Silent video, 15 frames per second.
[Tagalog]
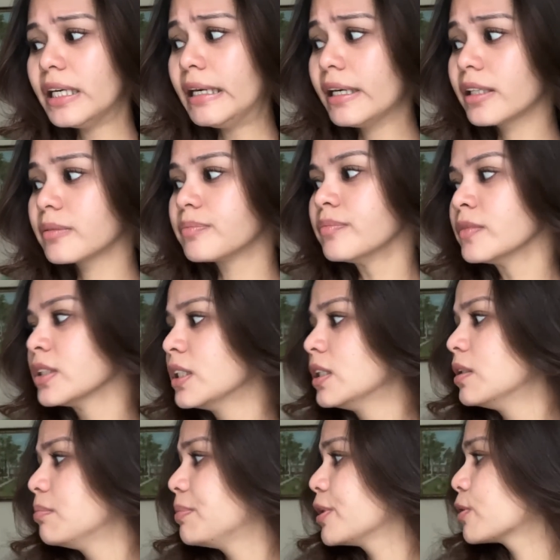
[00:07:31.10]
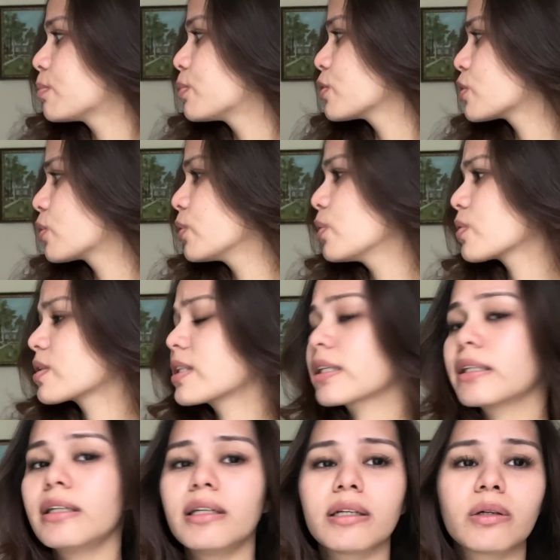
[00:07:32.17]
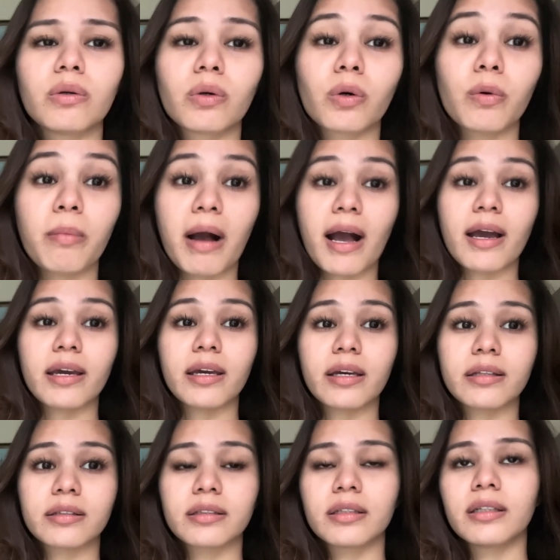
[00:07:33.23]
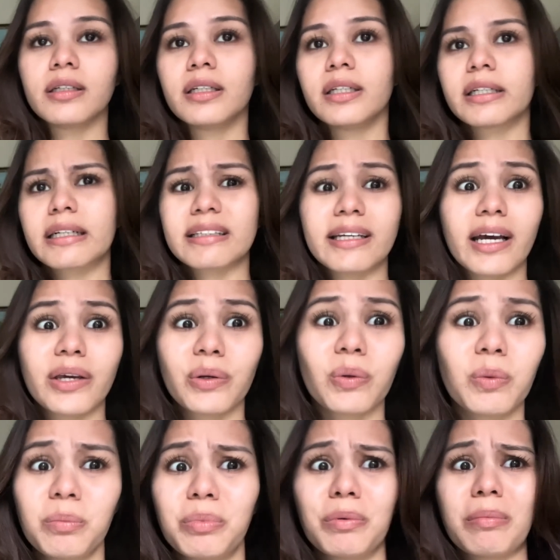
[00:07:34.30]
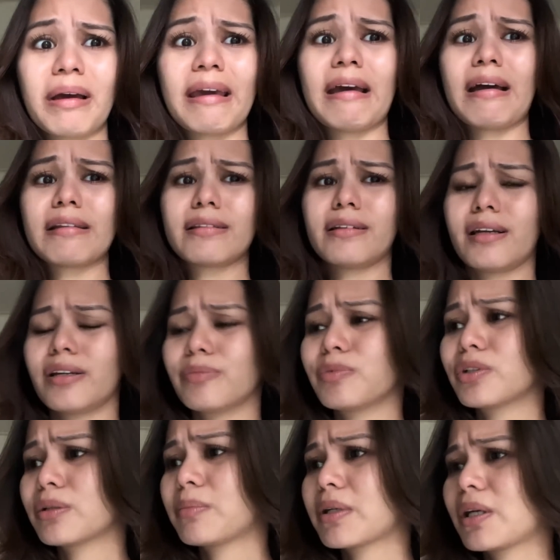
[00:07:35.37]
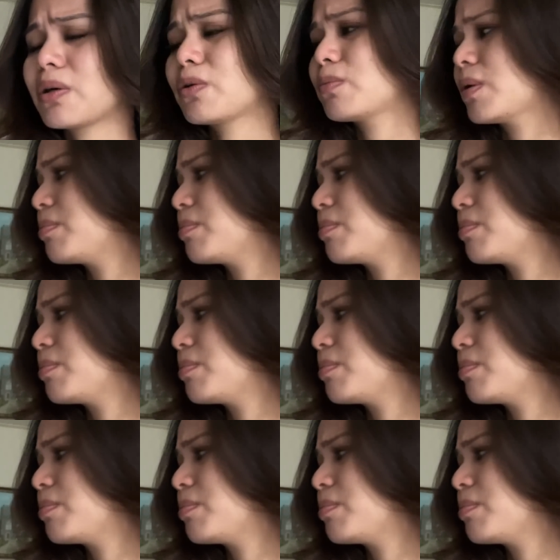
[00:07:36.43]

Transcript: And, pinupush ko yung sarili kong kumain. Kasi ayokong pumayat. Alam niyo naman ako,